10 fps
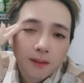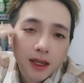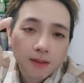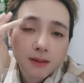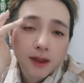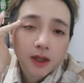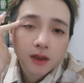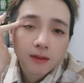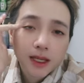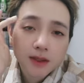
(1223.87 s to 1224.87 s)
bị bị bị
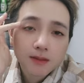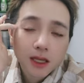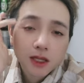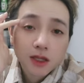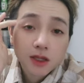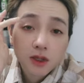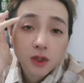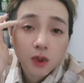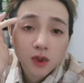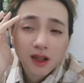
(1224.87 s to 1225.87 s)
bị bị
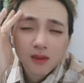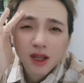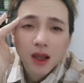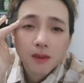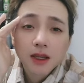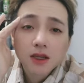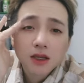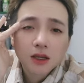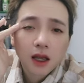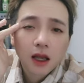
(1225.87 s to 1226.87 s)
xương giống như kiểu bị
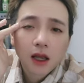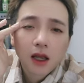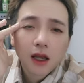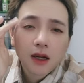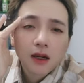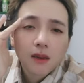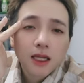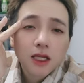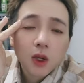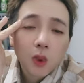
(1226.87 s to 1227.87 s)
ờ, nó bị
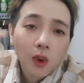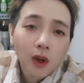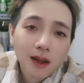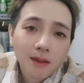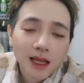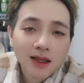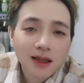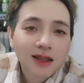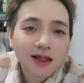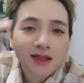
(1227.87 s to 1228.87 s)
su á nó bị
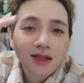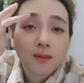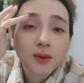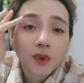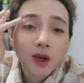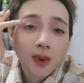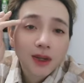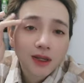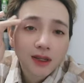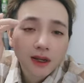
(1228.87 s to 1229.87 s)
sụp xuống á mọi
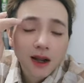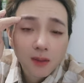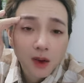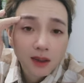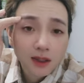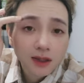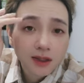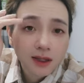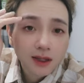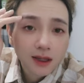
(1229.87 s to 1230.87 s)
người nó không còn tươi
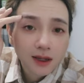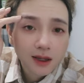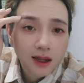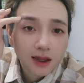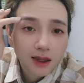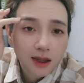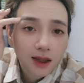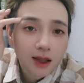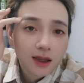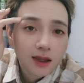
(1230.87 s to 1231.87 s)
nữa cho nên là
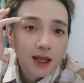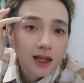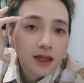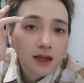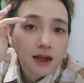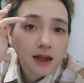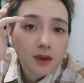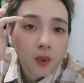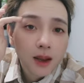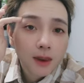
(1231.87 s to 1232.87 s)
chí cảnh sẽ
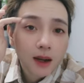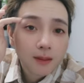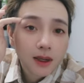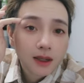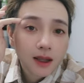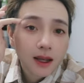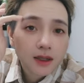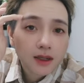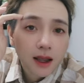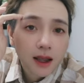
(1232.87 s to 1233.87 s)
đi qua bển mà chí
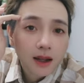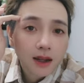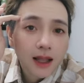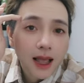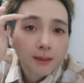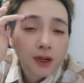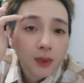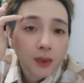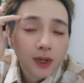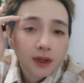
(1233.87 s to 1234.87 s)
cảnh sẽ làm cái
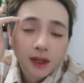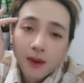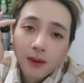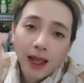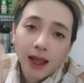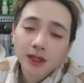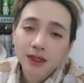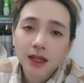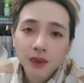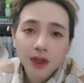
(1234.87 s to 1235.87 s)
đuôi cho nó cao cao lên
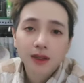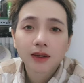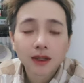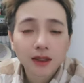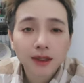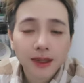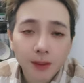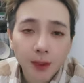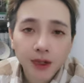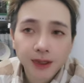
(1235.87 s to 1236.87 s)
xíu nhìn cho nó tươi á
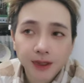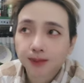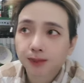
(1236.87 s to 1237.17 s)
mọi người